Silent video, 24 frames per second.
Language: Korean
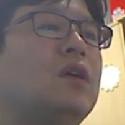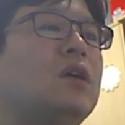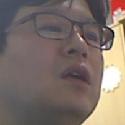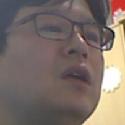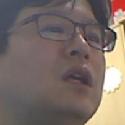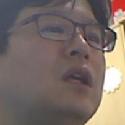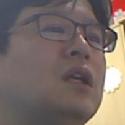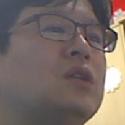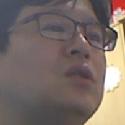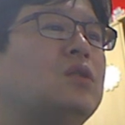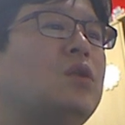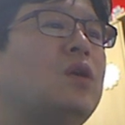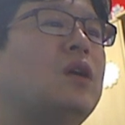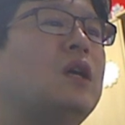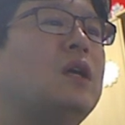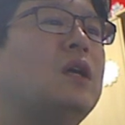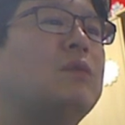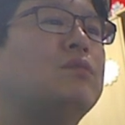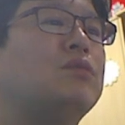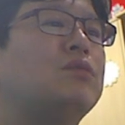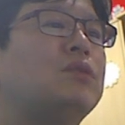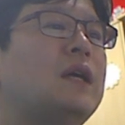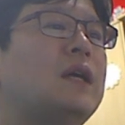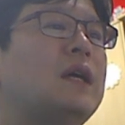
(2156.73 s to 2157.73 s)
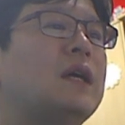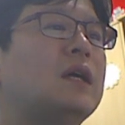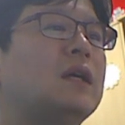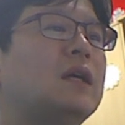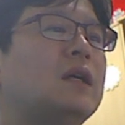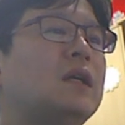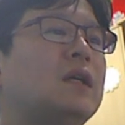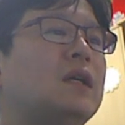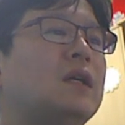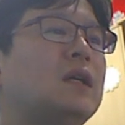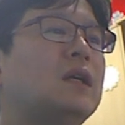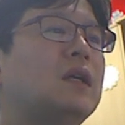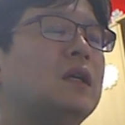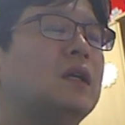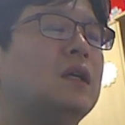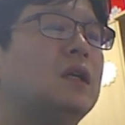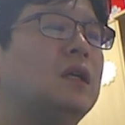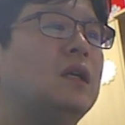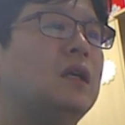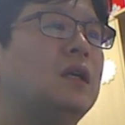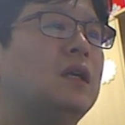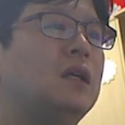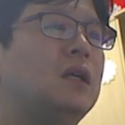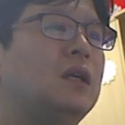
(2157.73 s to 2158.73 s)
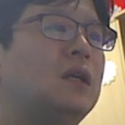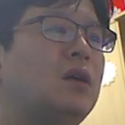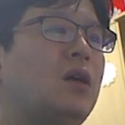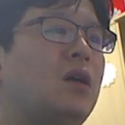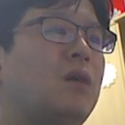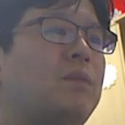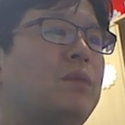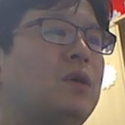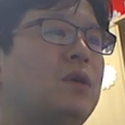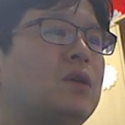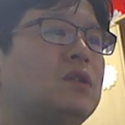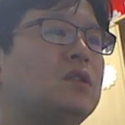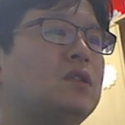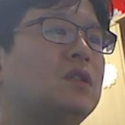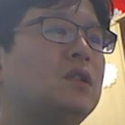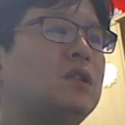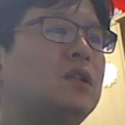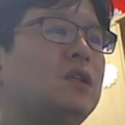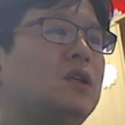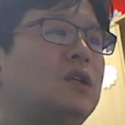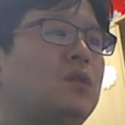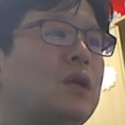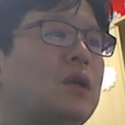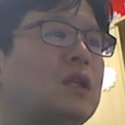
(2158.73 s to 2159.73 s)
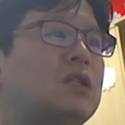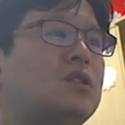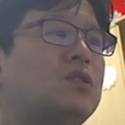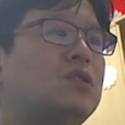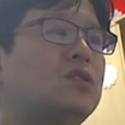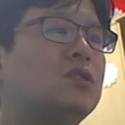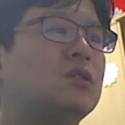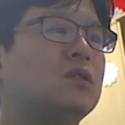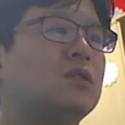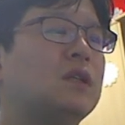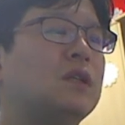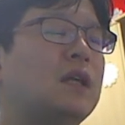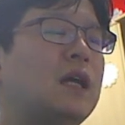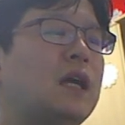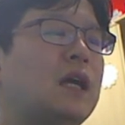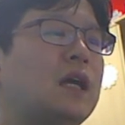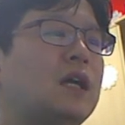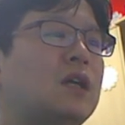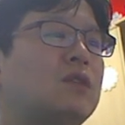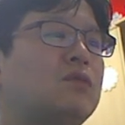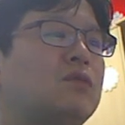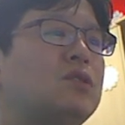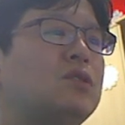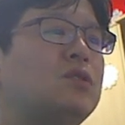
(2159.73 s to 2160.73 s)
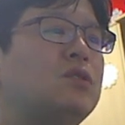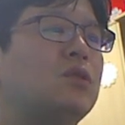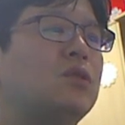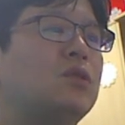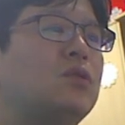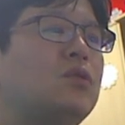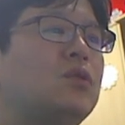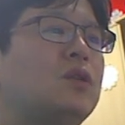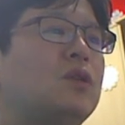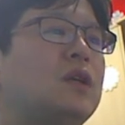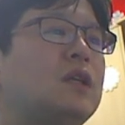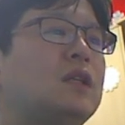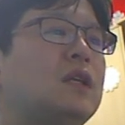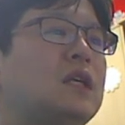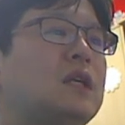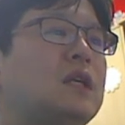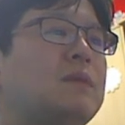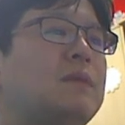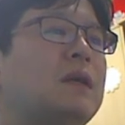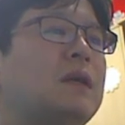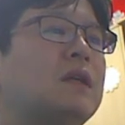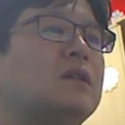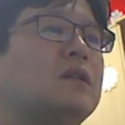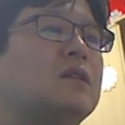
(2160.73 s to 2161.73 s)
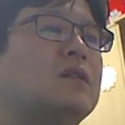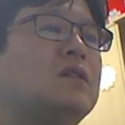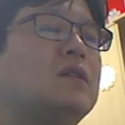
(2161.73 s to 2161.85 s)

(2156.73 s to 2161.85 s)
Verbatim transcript: 이 서해부랑 이 허벅지 외측 약간 뒤쪽 여기에다 이만큼